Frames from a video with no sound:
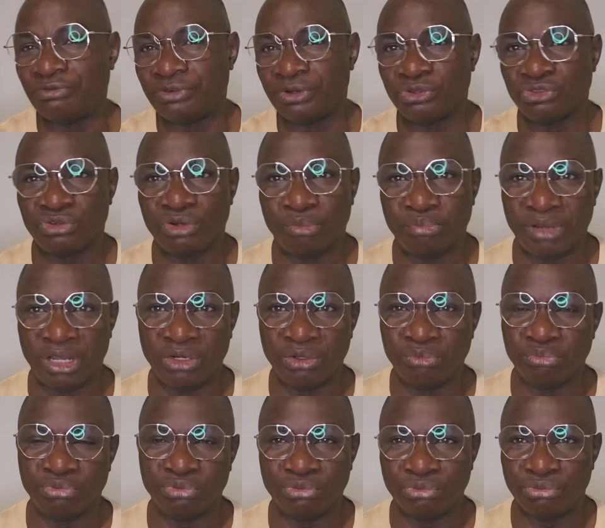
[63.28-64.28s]
France n'en parle
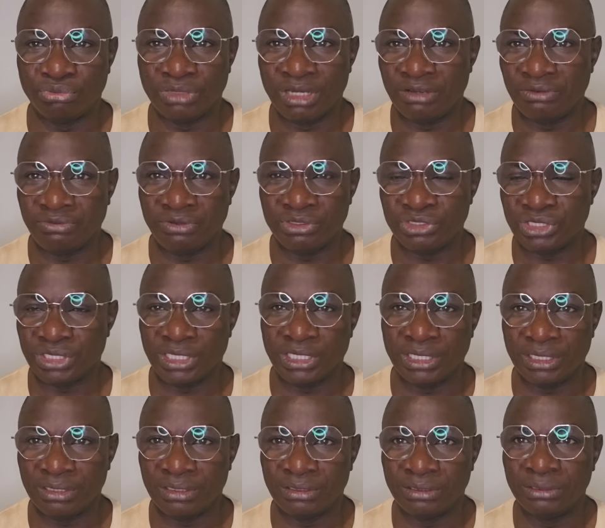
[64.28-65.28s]
plus. La France est
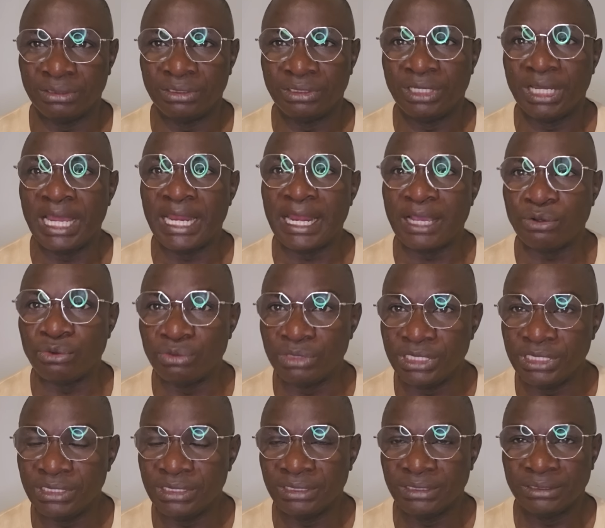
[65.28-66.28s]
euh, à
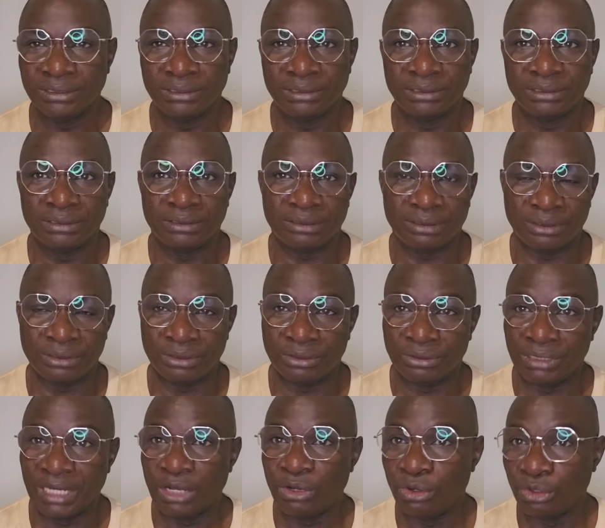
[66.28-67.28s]
l'agonie. Euh,
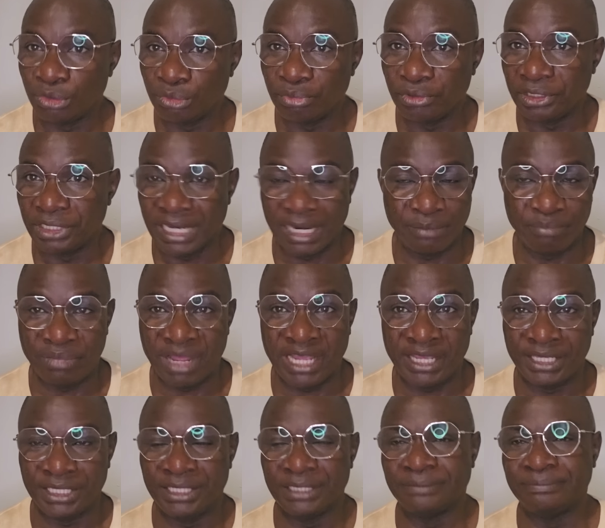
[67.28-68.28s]
la Grande-Bretagne, pareil.